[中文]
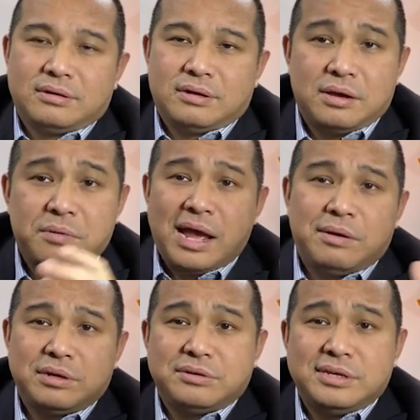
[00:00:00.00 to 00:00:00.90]
很
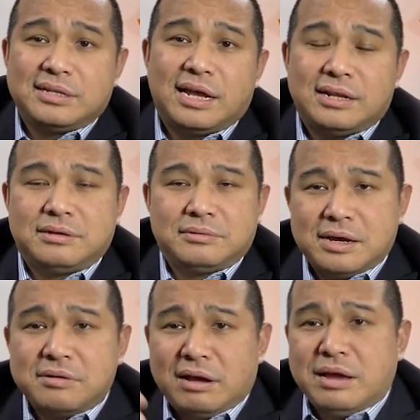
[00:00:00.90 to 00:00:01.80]
快我就迎来了，
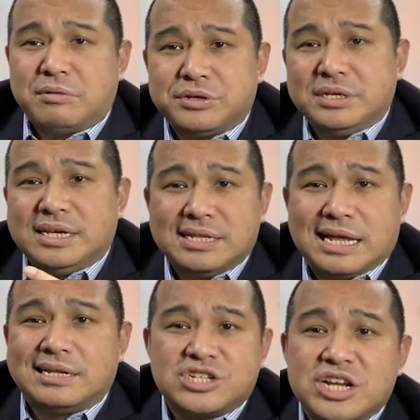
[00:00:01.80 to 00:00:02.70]
很快我就迎
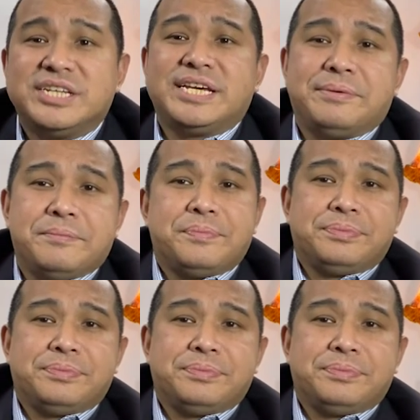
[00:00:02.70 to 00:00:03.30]
来了升迁，